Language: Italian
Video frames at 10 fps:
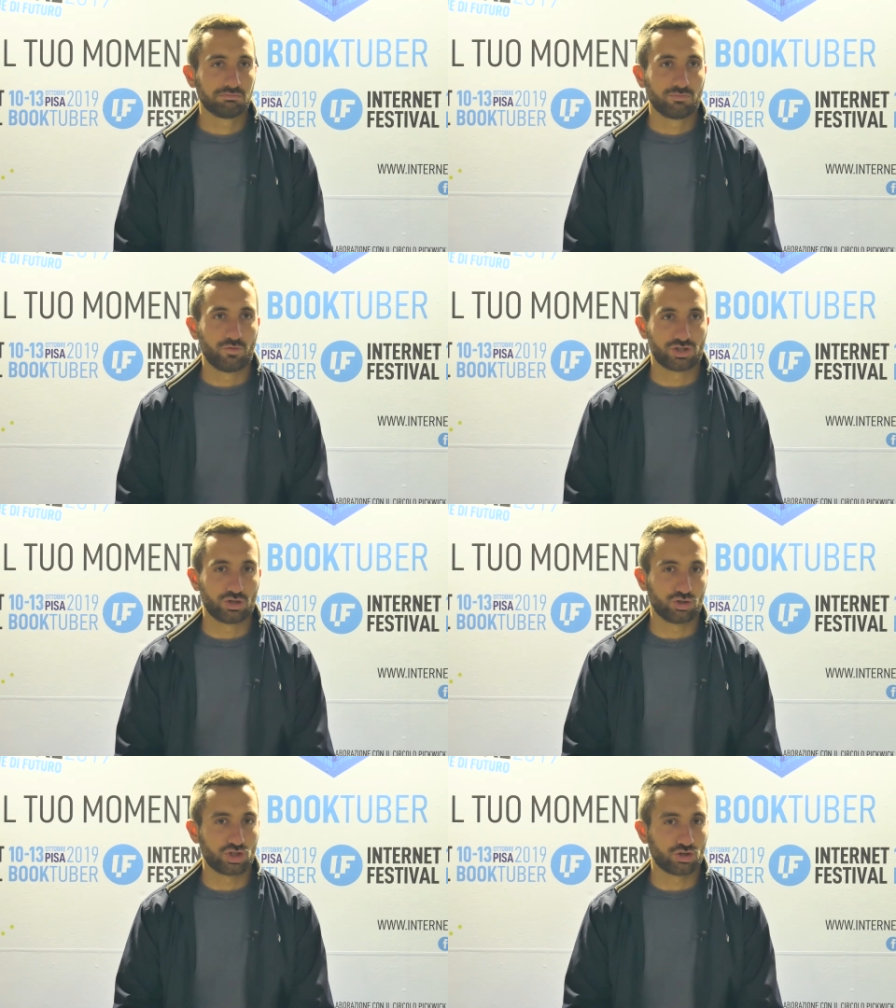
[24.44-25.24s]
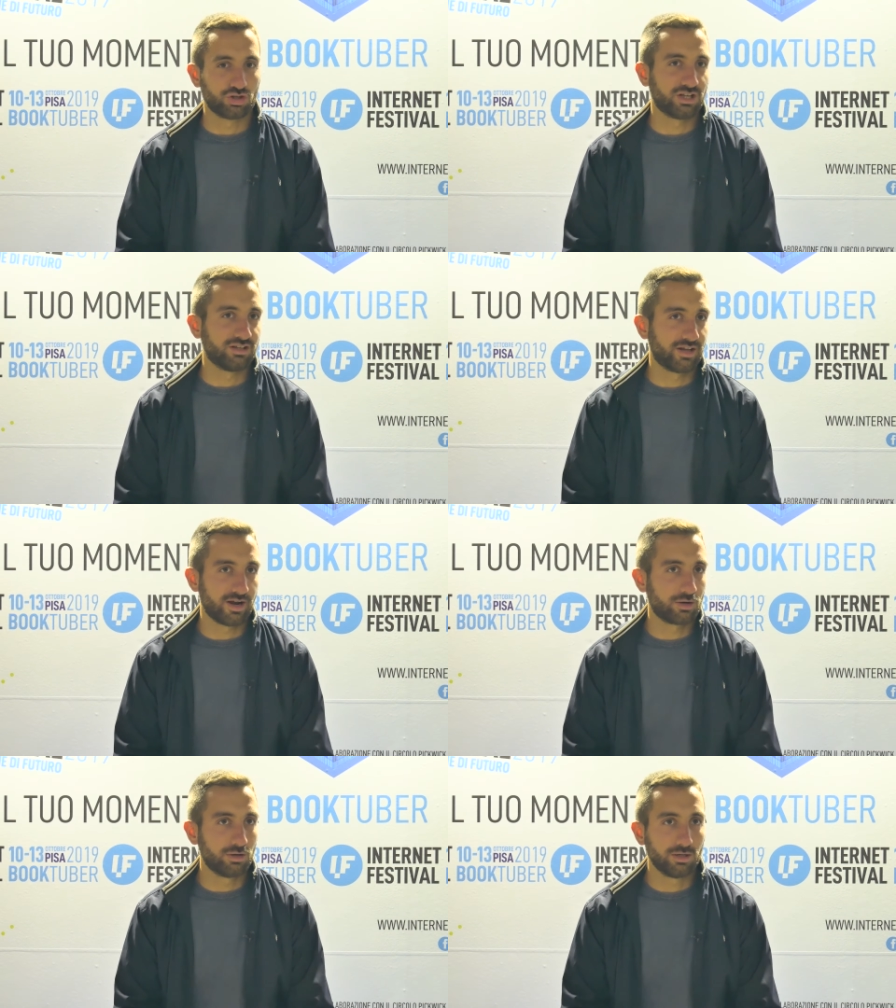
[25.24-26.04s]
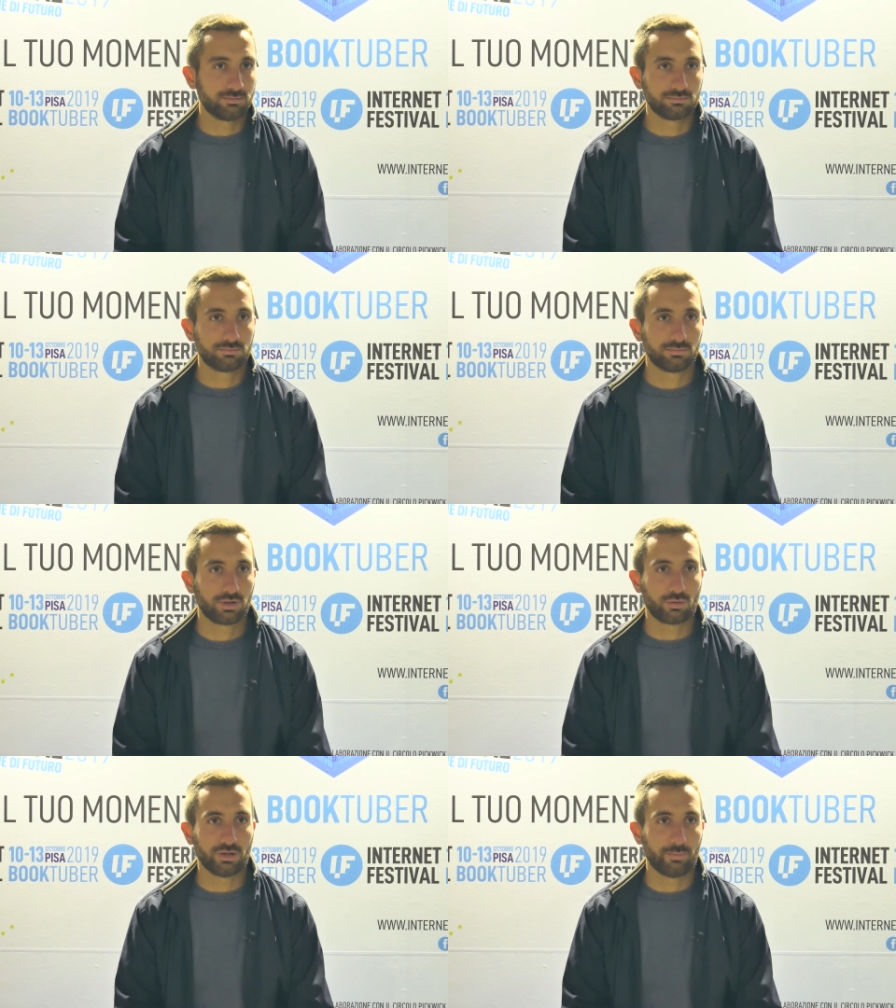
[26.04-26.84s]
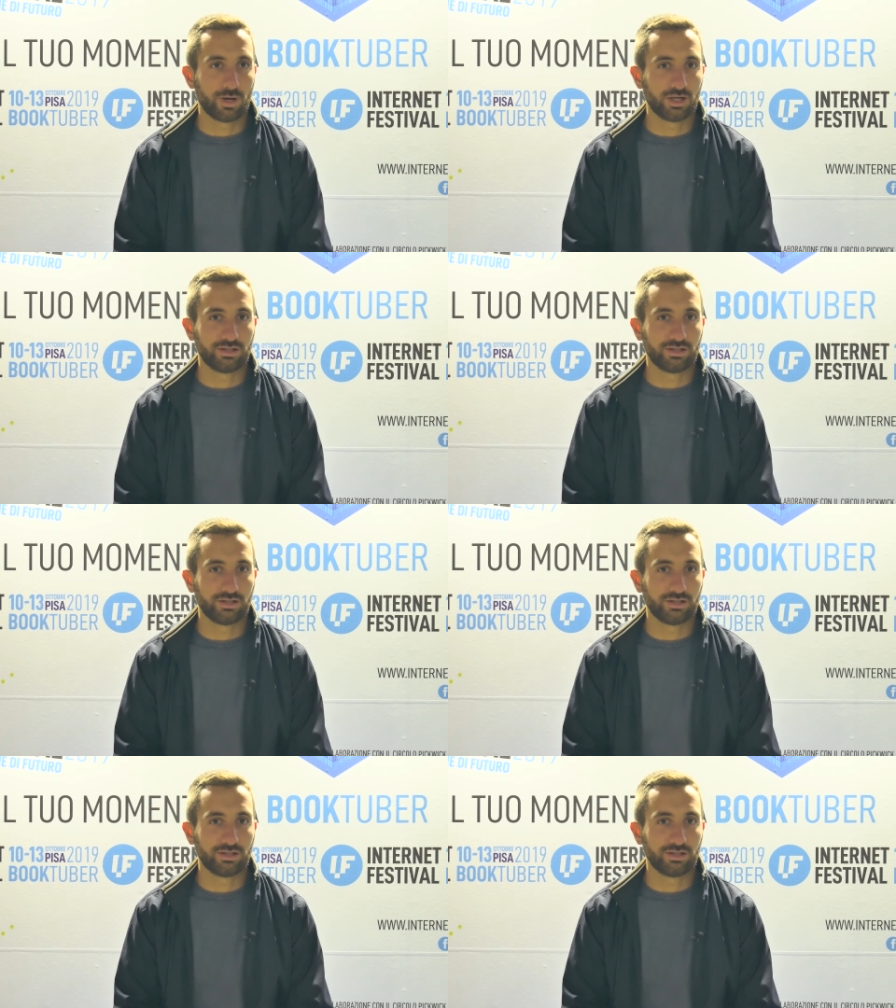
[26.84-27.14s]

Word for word: forse non ci sono tante regole e quindi è meglio